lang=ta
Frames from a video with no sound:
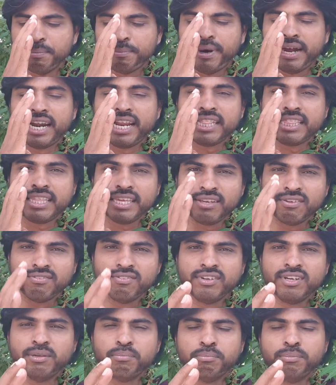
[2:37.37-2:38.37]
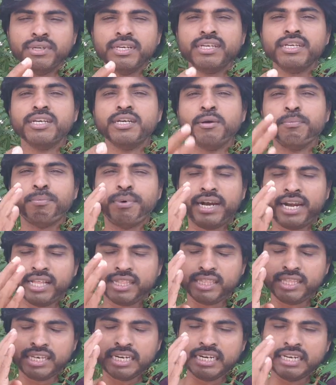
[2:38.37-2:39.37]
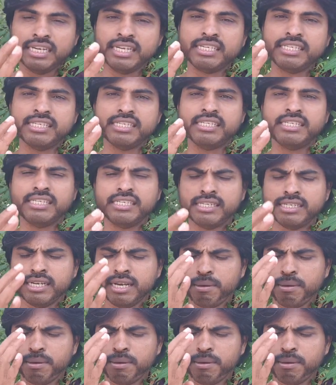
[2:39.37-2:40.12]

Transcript: பணத்தை விரும்பி பணத்தை நேசித்து